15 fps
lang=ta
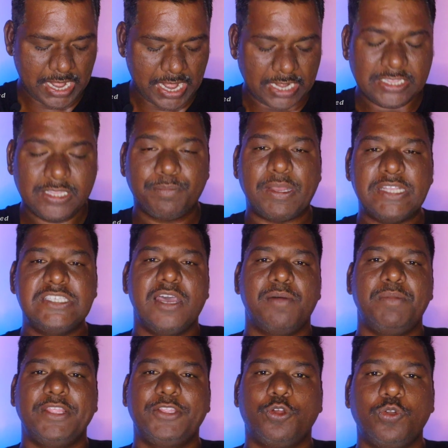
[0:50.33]
அடுத்து
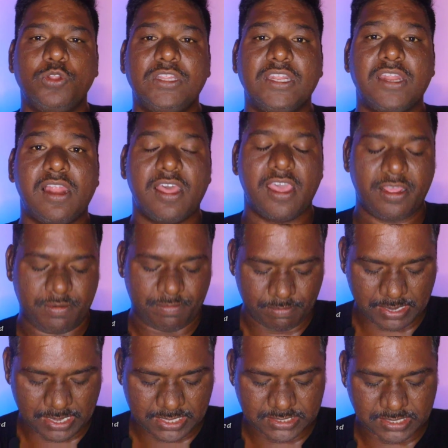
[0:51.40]
பஞ்சாபில் தொண்ணூற்றி நாலாயிரம்
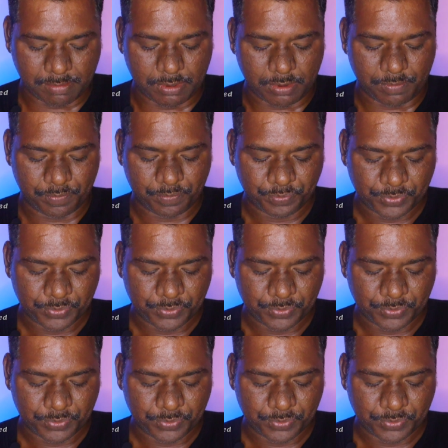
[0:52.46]
மாத சம்பளம்